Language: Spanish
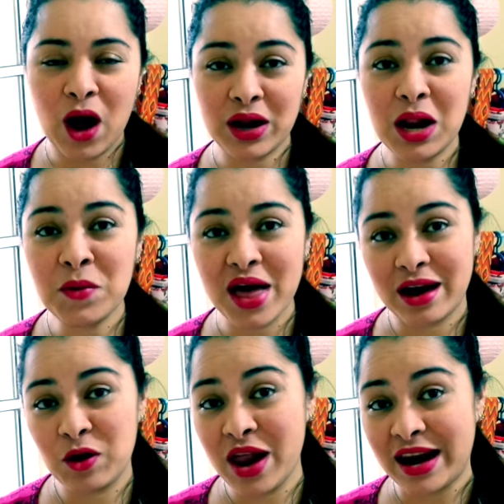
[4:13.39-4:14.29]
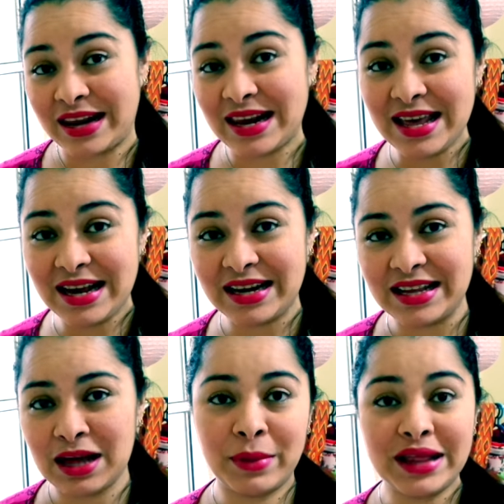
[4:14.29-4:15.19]
Ahora les voy a dejar con las reglas
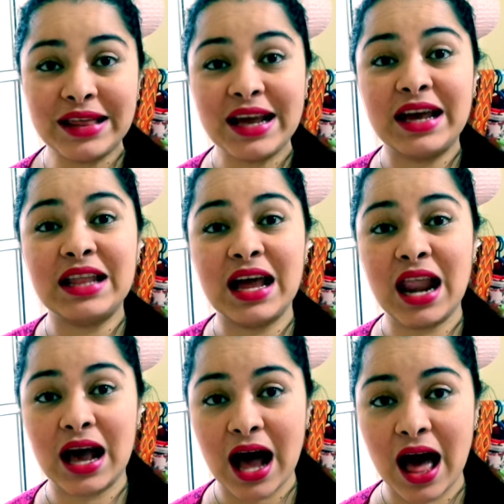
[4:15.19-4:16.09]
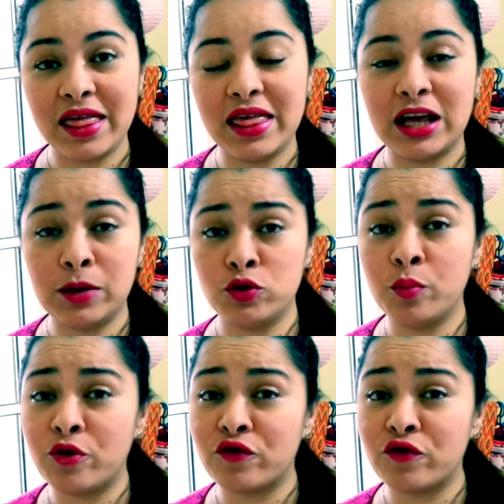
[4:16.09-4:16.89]
escritas, van a estar escritas en la caja de descripción,